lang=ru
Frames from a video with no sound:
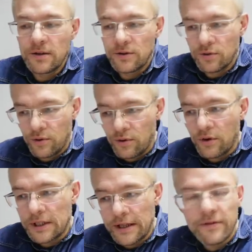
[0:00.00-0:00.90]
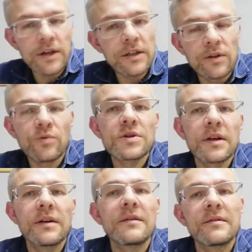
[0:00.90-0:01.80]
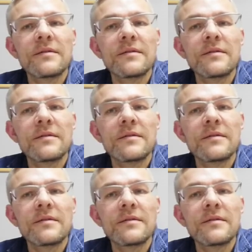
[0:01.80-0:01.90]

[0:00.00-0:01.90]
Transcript: то, наверное, нужно